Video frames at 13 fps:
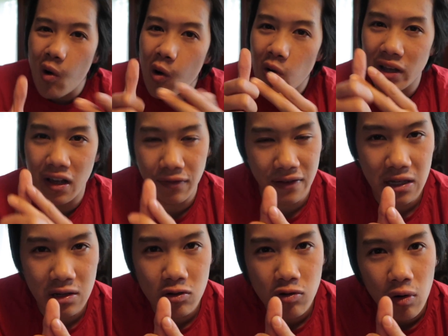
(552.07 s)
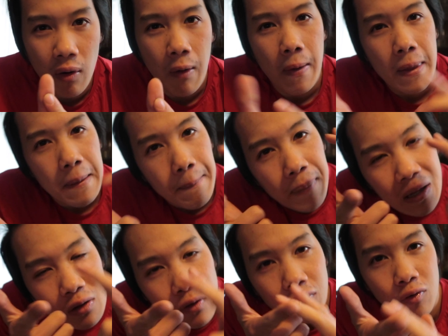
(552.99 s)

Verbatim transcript: aucun féculent, pas de